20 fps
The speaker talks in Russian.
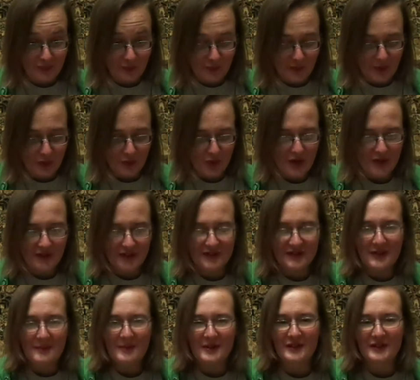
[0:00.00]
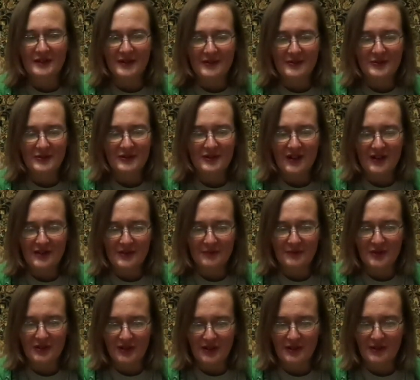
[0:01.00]
Но она стабильно так втирала,
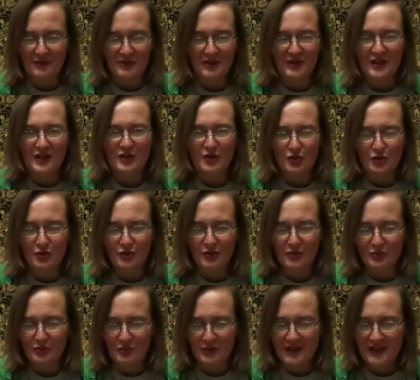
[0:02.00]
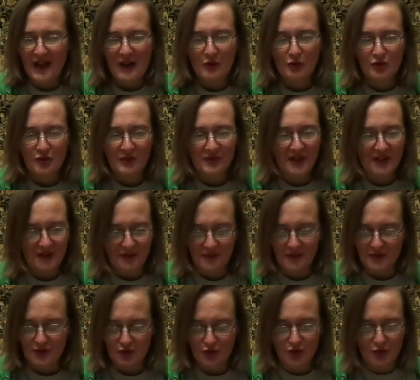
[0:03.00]
втирала, втирала, что я уже
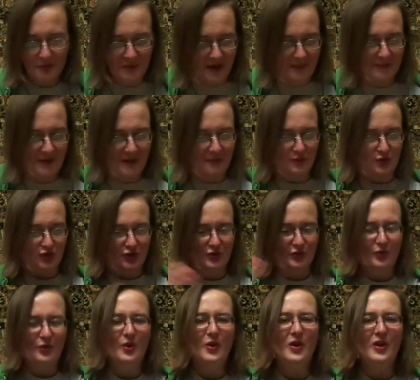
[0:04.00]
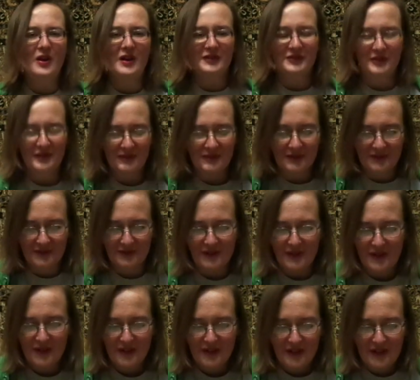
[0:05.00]
веровала, что у меня прям живот.
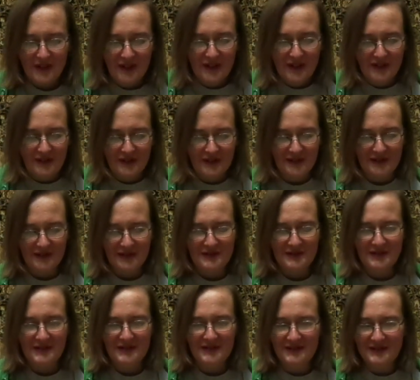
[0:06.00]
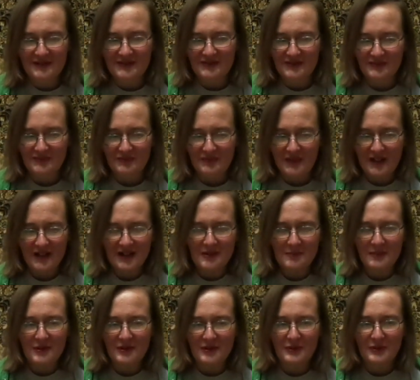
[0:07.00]
И как
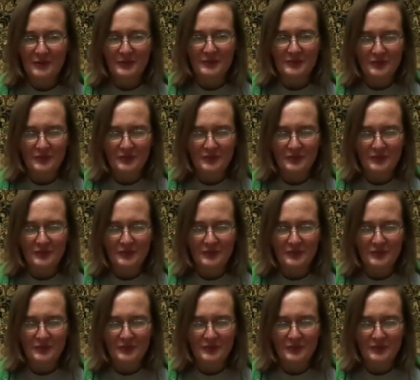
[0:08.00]
бы